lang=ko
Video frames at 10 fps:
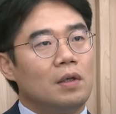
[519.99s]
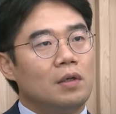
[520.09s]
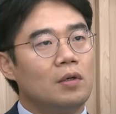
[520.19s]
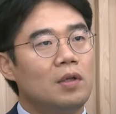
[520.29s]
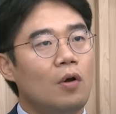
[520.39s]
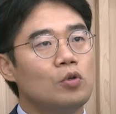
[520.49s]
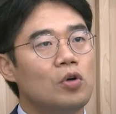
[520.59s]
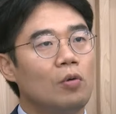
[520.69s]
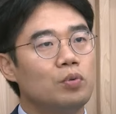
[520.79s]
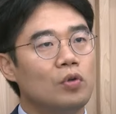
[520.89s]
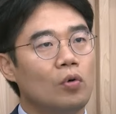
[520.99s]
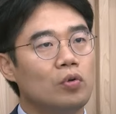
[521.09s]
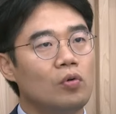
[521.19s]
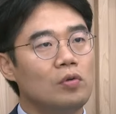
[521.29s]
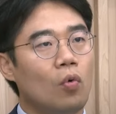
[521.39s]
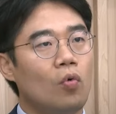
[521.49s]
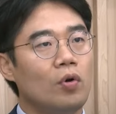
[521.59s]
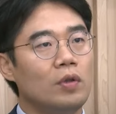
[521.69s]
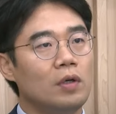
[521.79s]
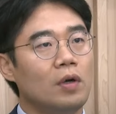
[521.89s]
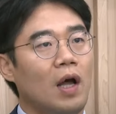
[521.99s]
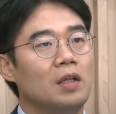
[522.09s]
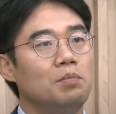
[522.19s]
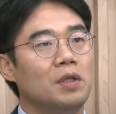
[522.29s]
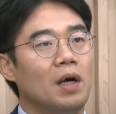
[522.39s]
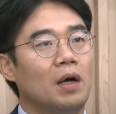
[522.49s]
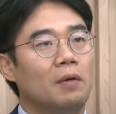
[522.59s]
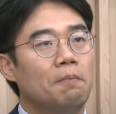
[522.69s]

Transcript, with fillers: 그렇다고 정부도 손을 놓고 있는 건 아닙니다.